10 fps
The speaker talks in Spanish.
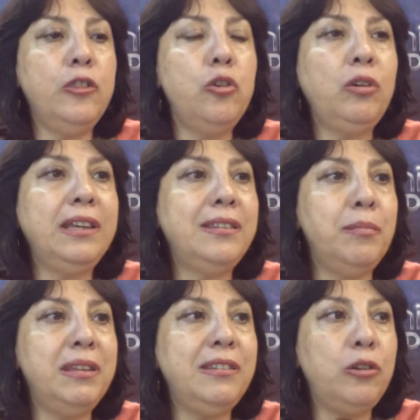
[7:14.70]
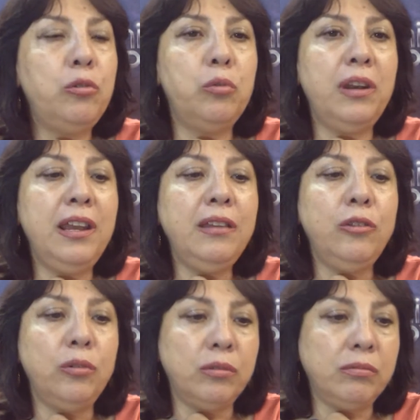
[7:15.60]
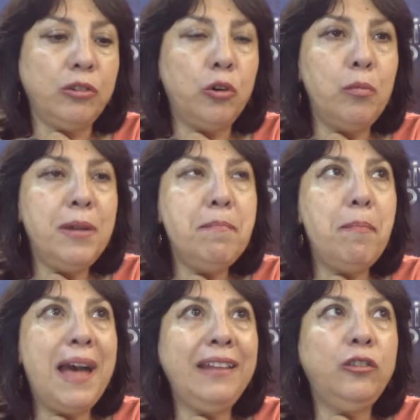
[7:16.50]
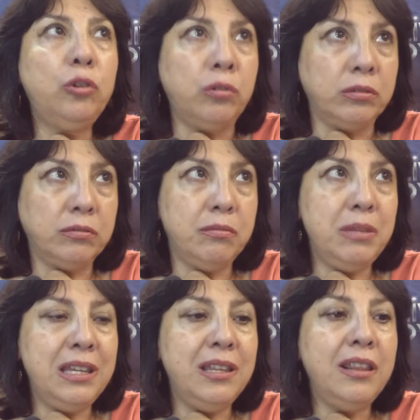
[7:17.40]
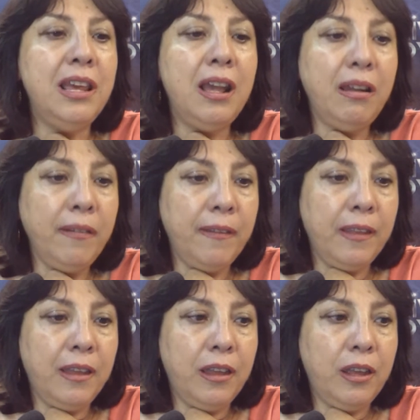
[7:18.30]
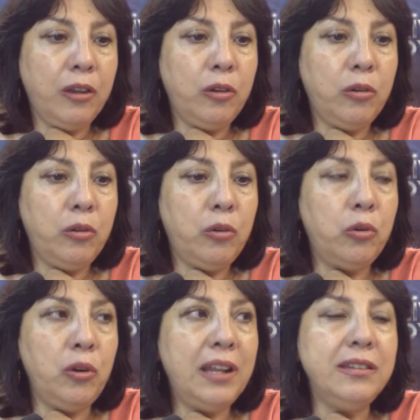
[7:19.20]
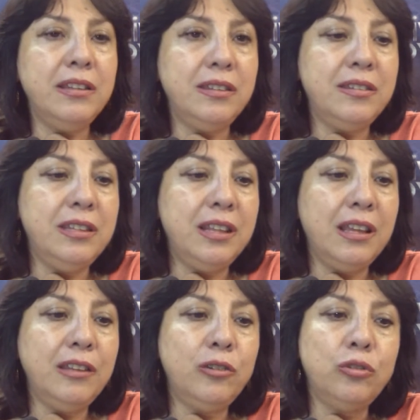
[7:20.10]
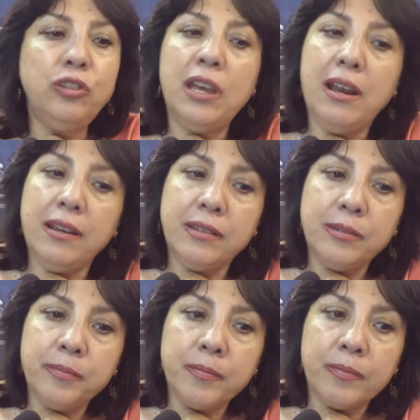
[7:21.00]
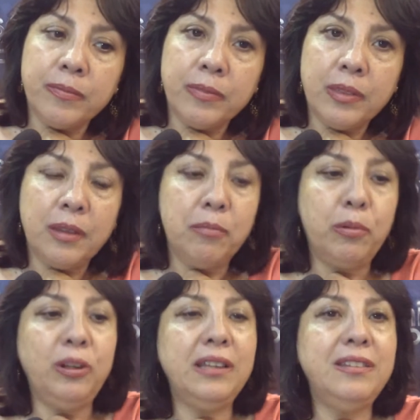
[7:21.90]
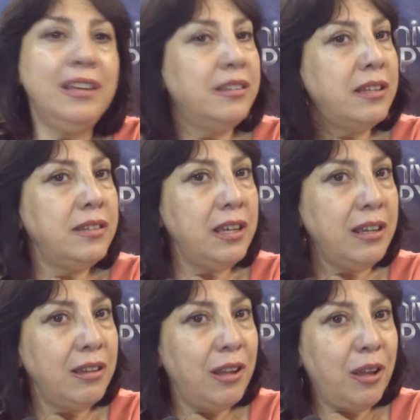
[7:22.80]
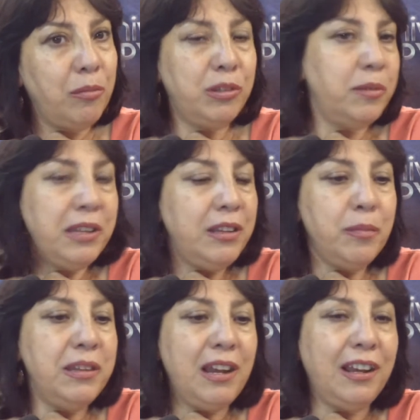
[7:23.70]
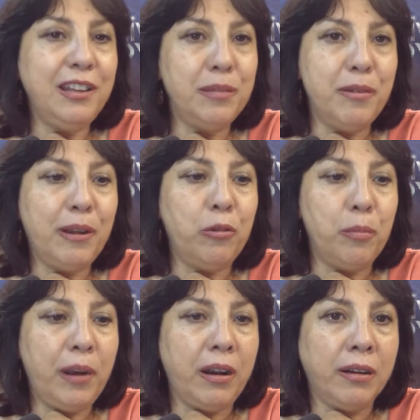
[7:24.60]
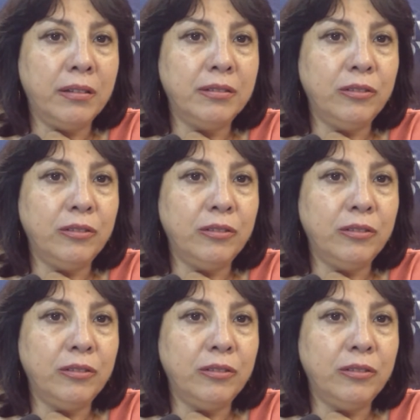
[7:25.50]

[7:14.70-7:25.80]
No que se me esté ocurriendo. ¿Cómo empato mi idea con las necesidades sociales? Porque si es así, pues evidentemente la gente me va a comprar.